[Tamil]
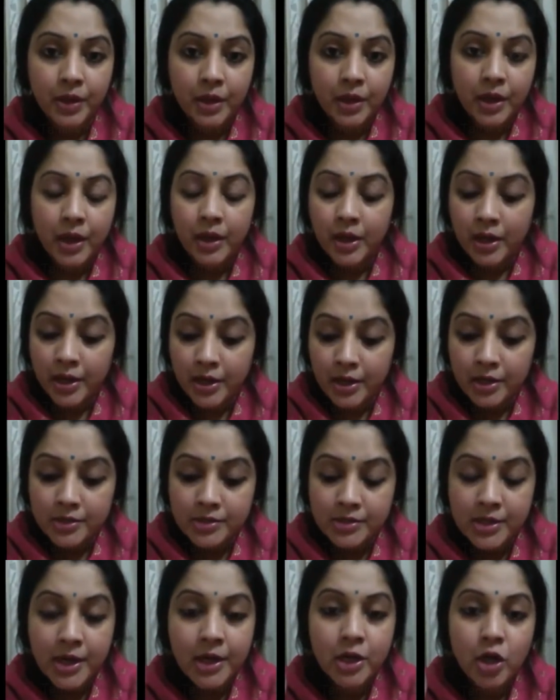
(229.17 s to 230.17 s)
ஏன்னா இன்
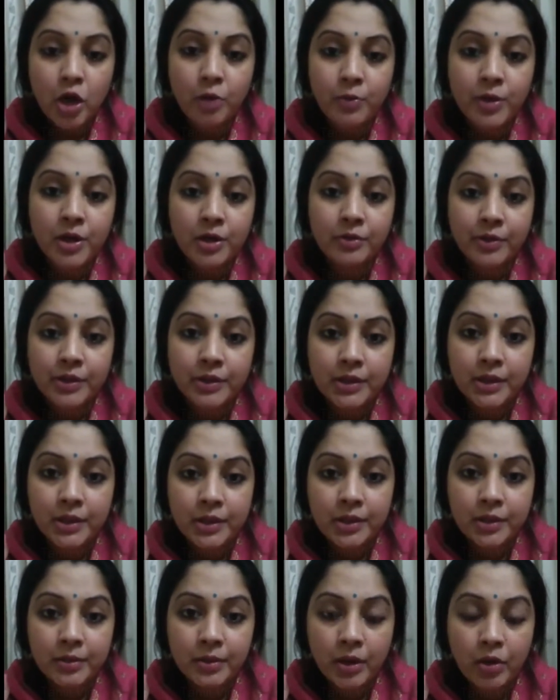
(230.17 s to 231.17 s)
ஸ்டேட் கவர்மெண்ட் வந்து
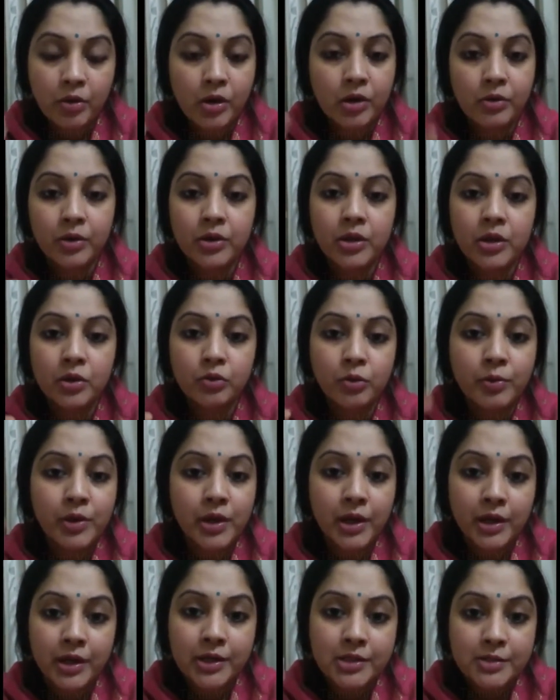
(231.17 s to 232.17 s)
அவங்களுக்கு வந்து இந்த உமன்
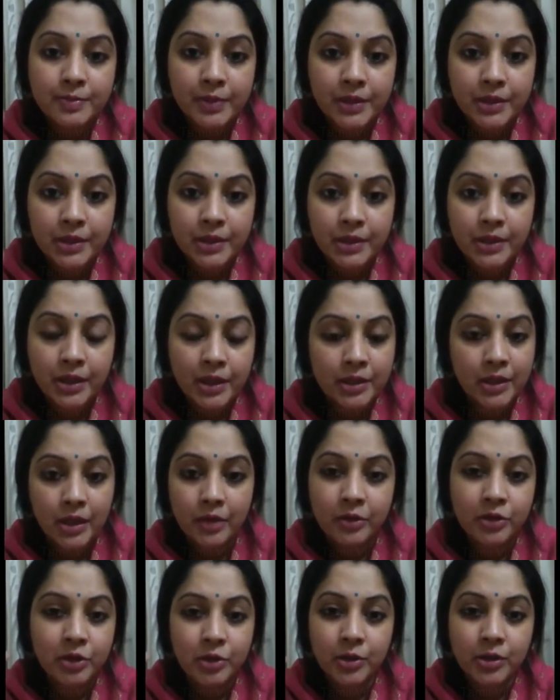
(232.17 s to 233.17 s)
ஹராஸ்மெண்ட்டு அதெல்லாம்
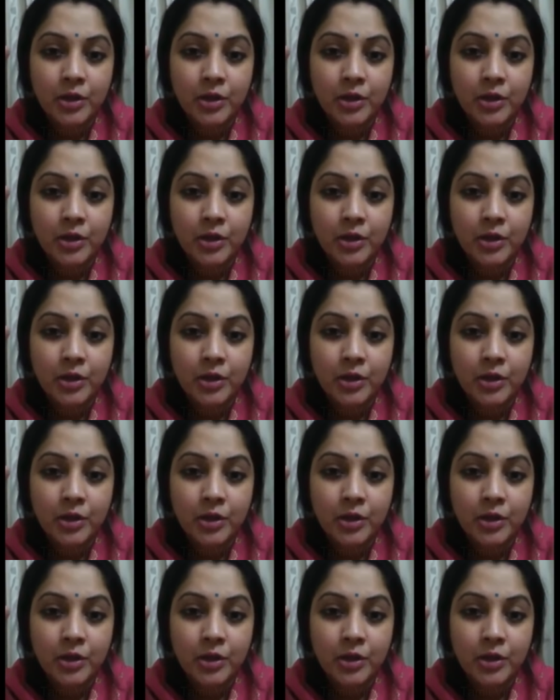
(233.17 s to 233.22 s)
வந்து